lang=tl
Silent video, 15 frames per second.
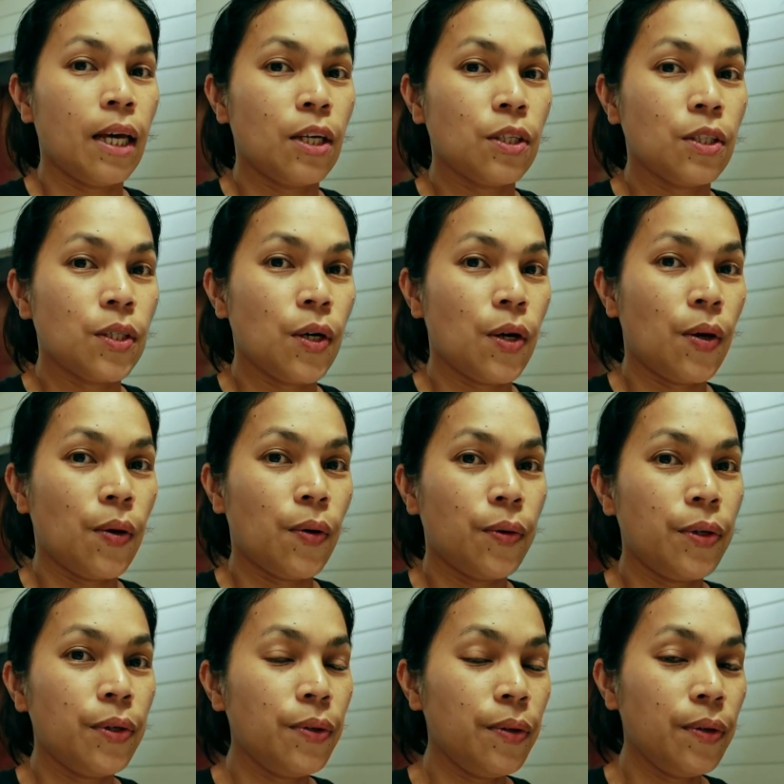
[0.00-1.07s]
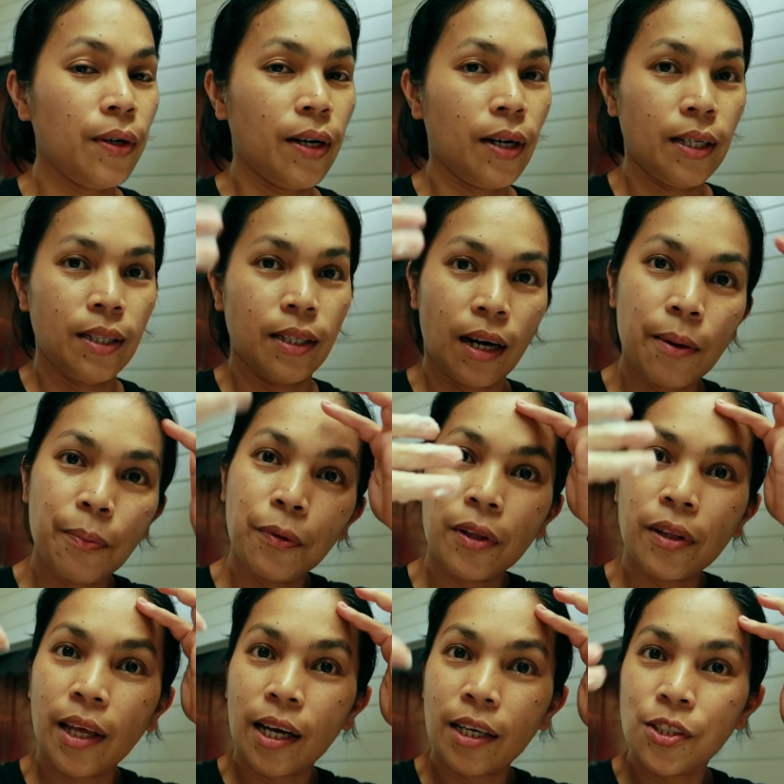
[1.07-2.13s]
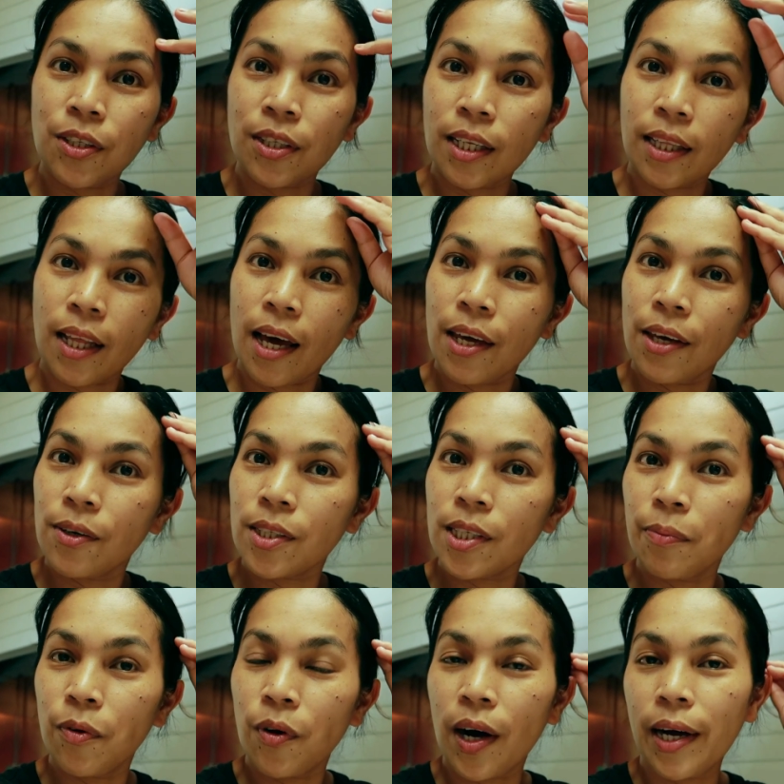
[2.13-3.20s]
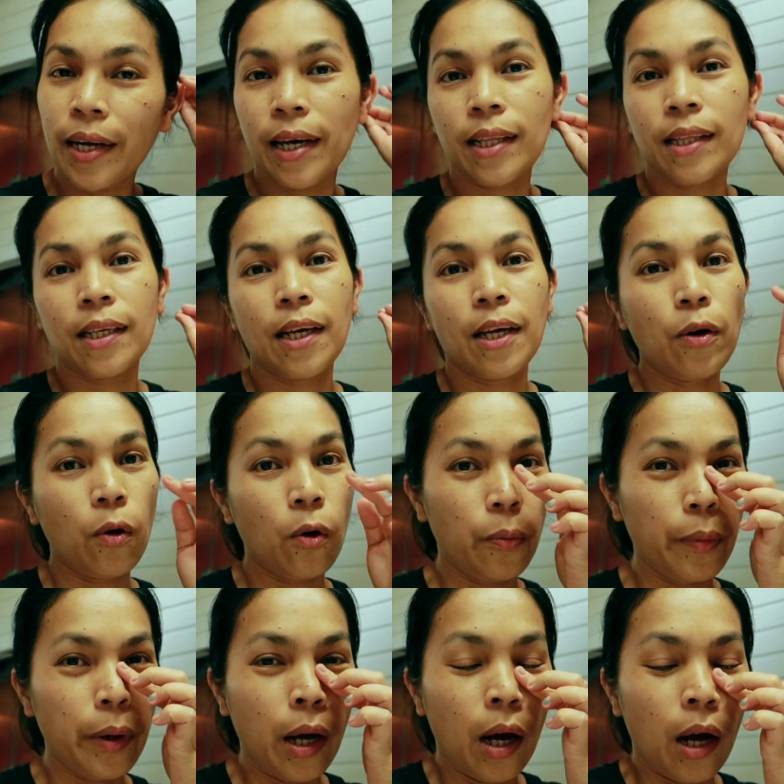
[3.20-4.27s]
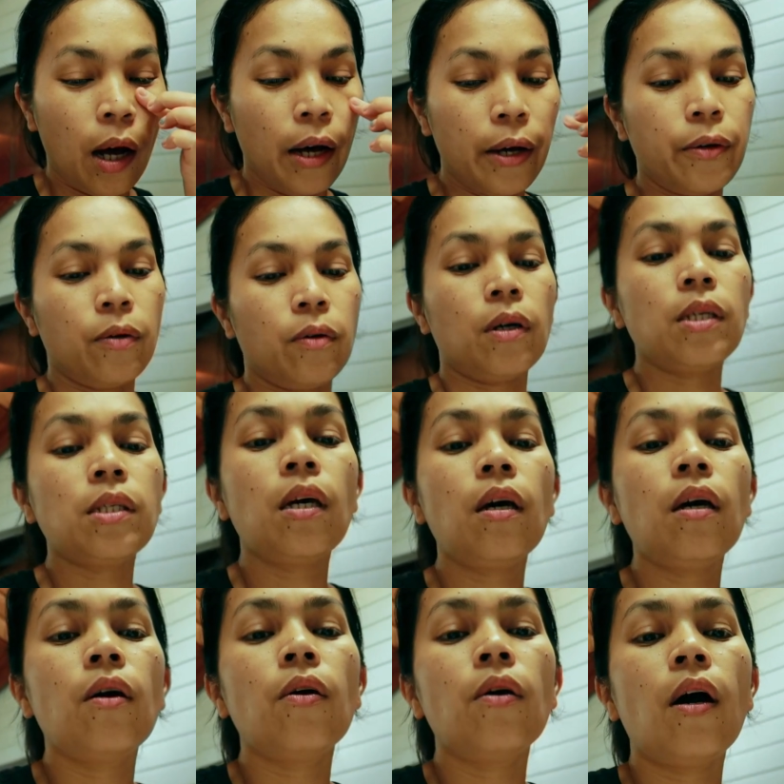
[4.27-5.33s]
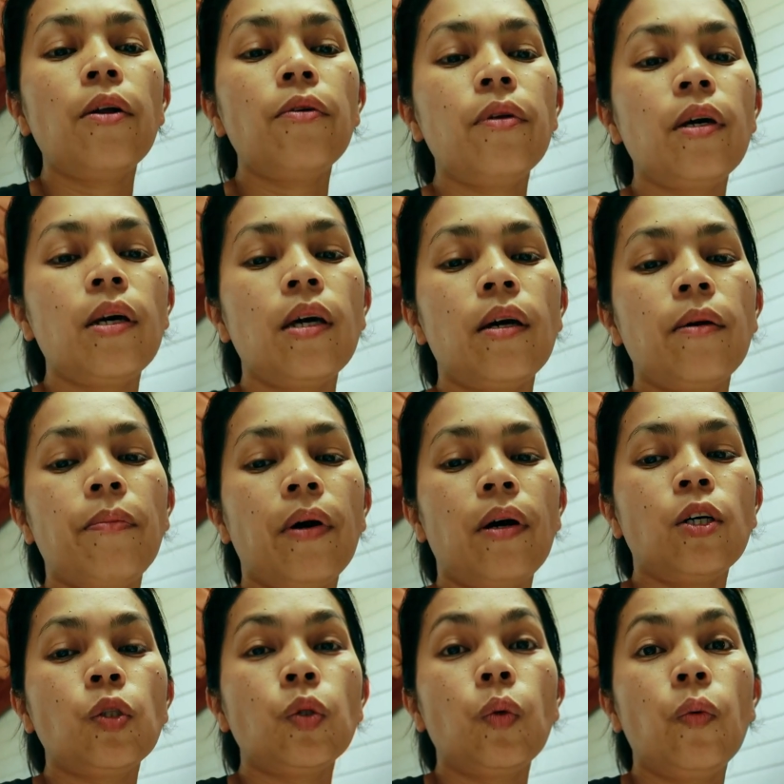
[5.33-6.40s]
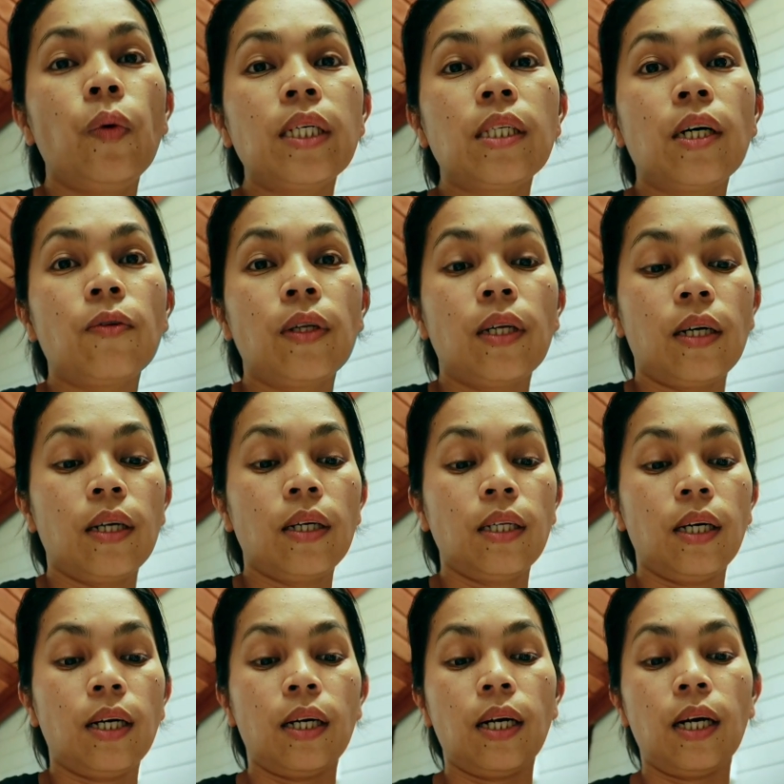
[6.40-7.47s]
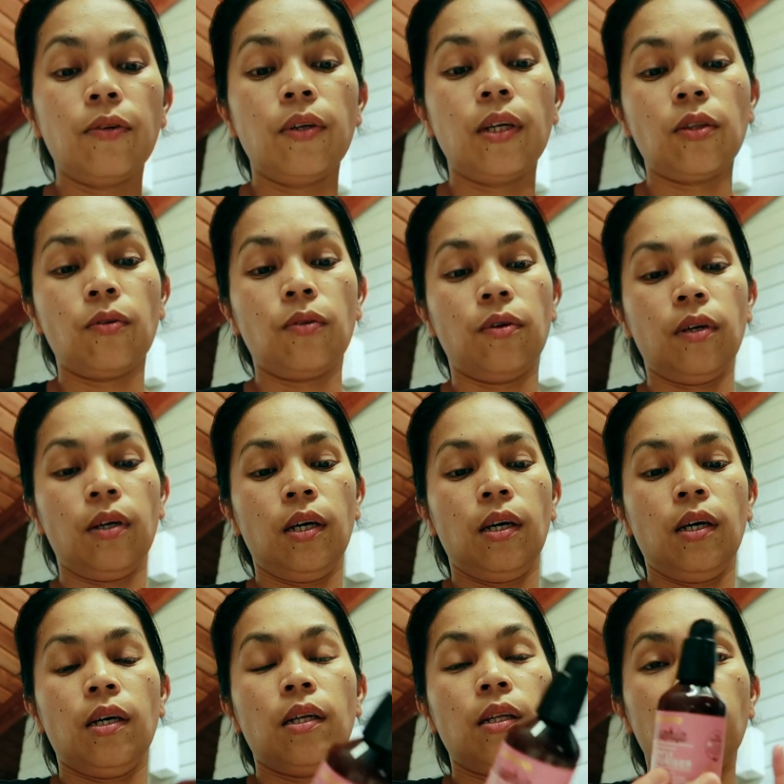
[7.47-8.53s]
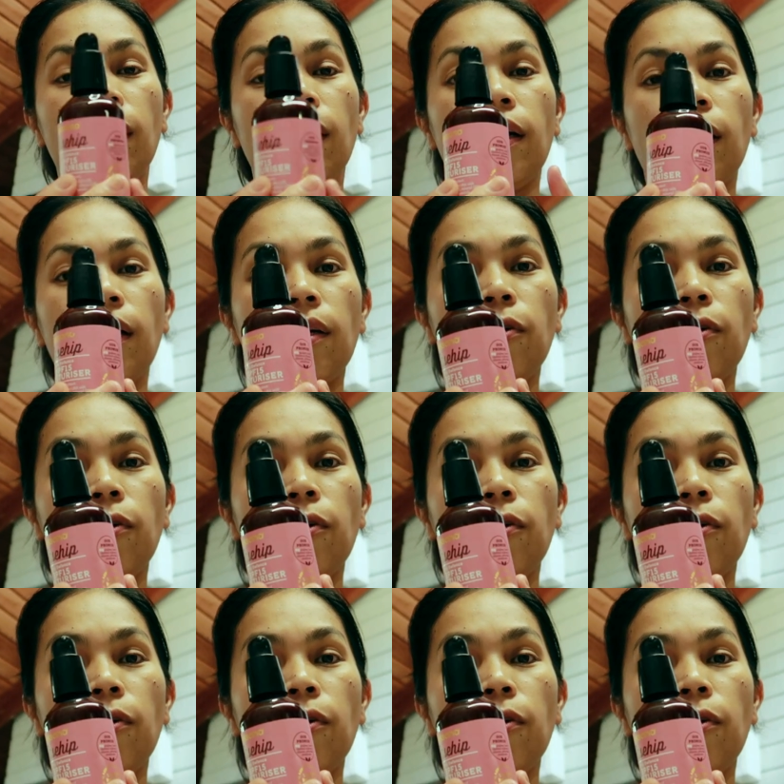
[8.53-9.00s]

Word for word: So, yun, naka na tayo sa mukha natin. I hope, ano, kasi, ano na eh, parang 2 weeks akong nag, nag, ano na to, na